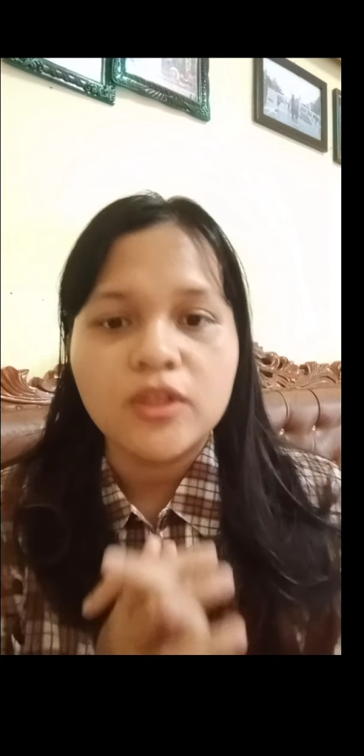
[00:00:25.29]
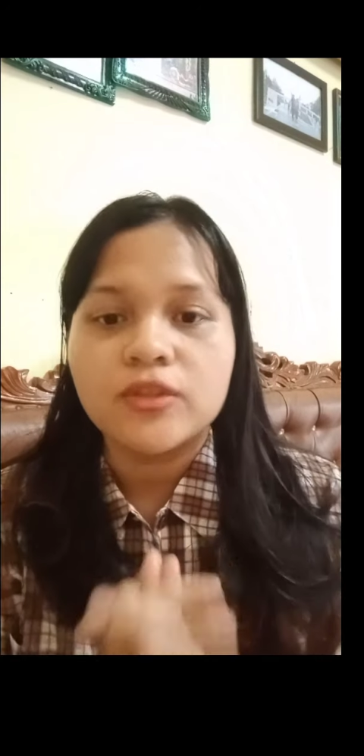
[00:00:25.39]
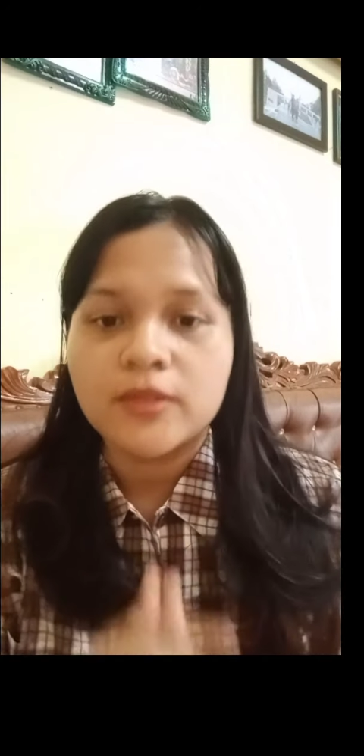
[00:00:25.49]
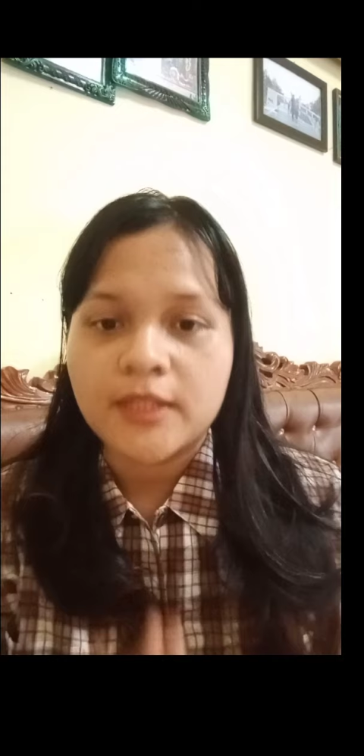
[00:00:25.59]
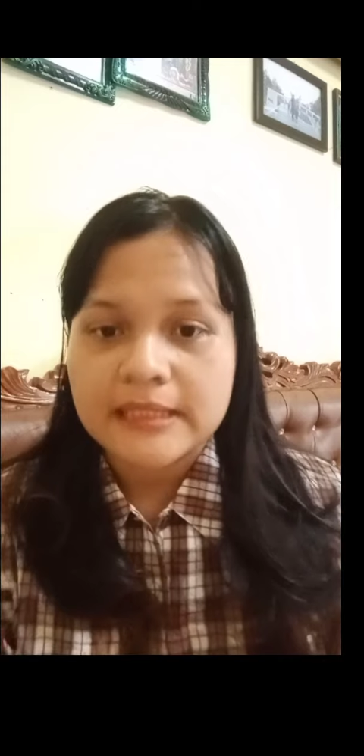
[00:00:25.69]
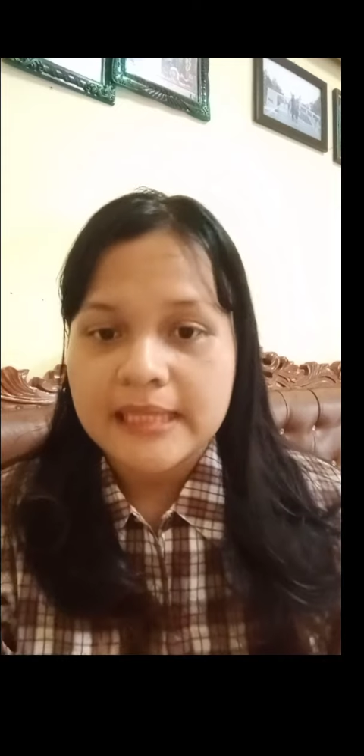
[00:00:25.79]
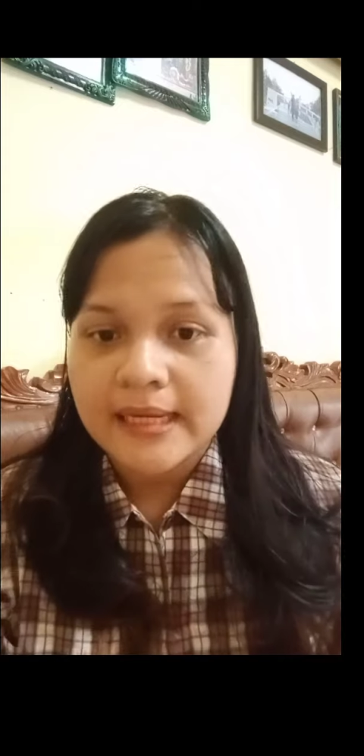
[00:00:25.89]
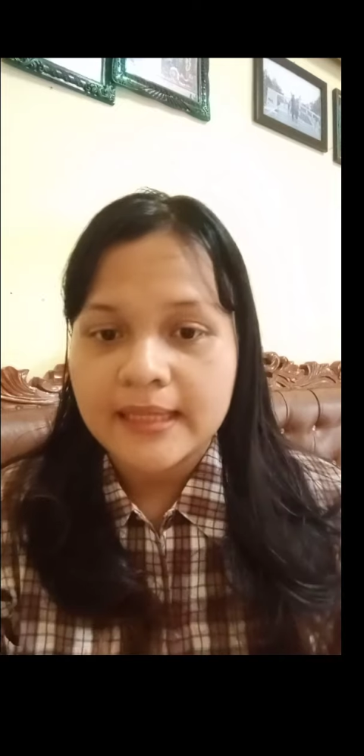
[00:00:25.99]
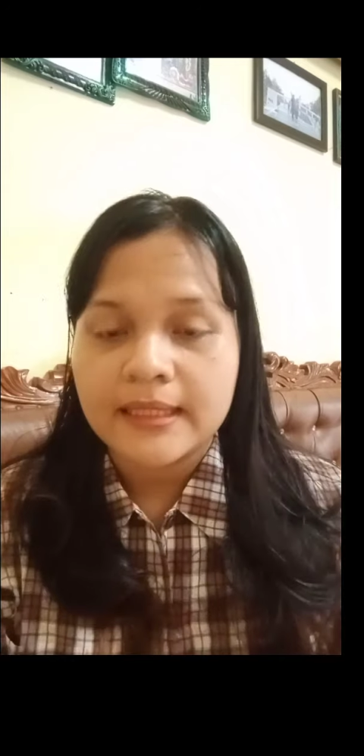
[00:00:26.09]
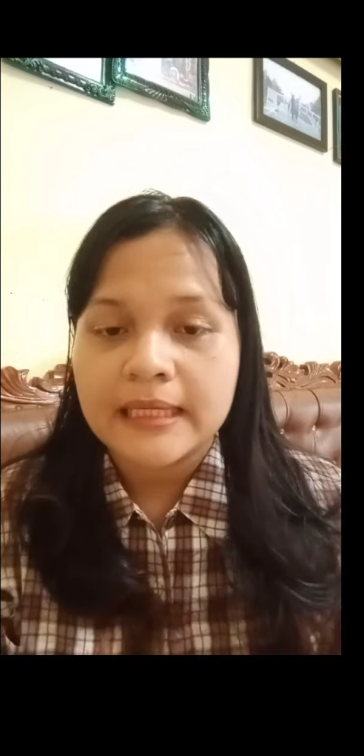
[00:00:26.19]
langsung
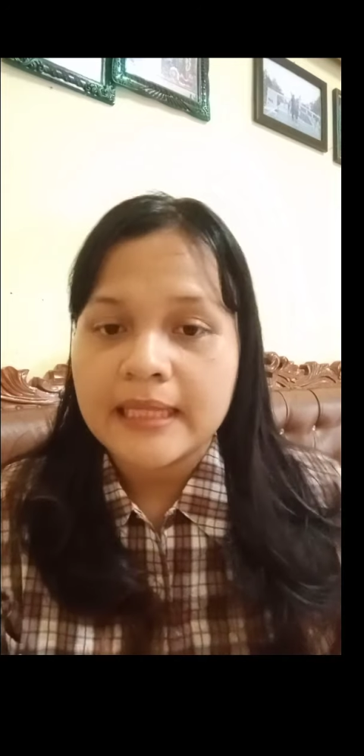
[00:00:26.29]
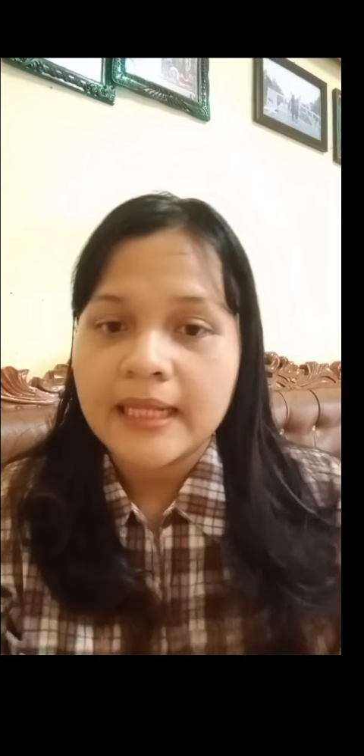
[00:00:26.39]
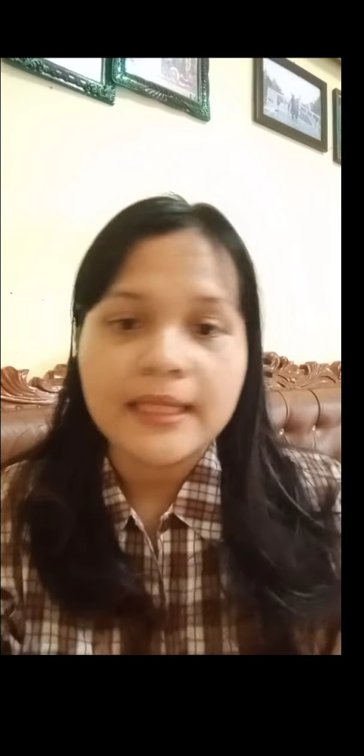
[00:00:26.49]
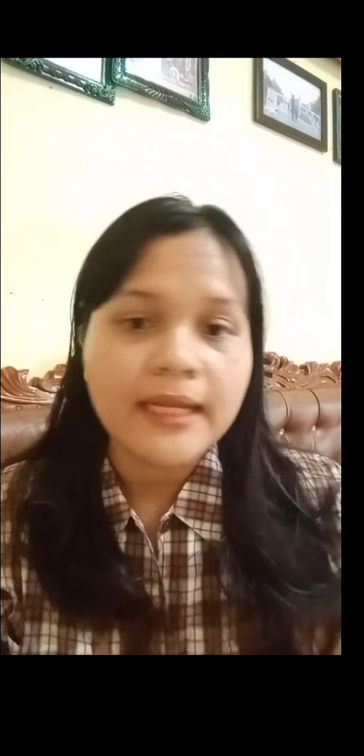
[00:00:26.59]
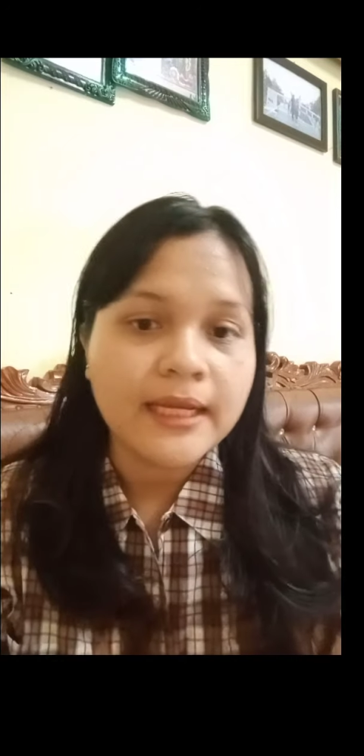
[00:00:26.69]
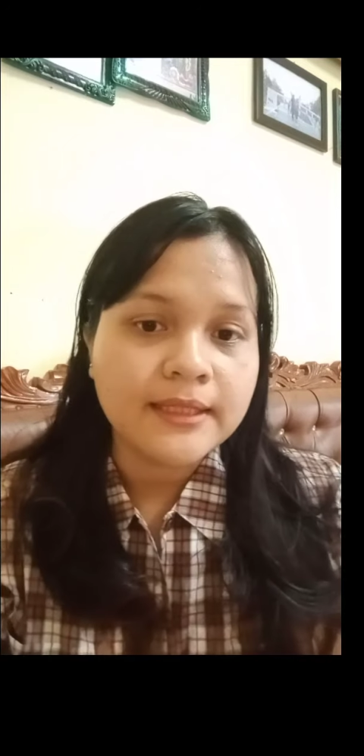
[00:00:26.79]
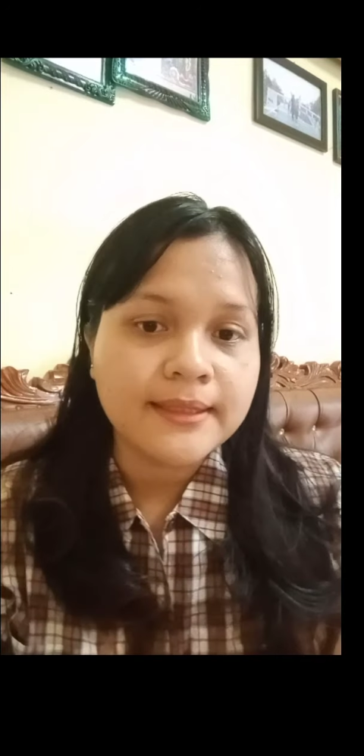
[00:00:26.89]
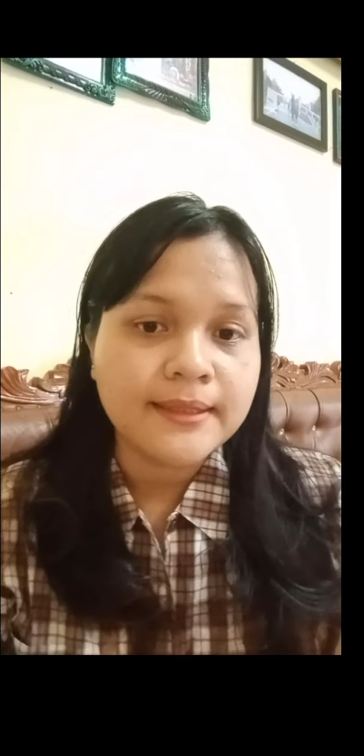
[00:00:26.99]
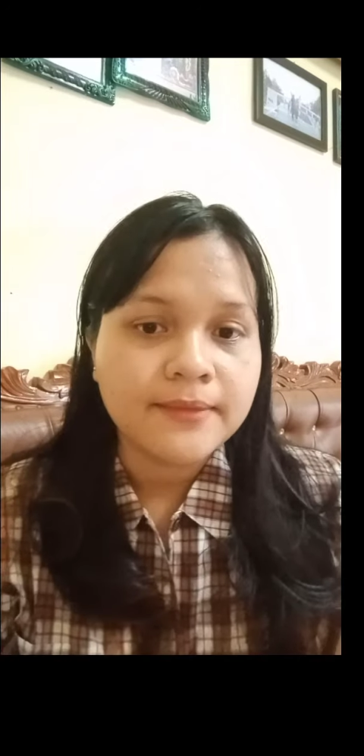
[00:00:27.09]
saja kita lihat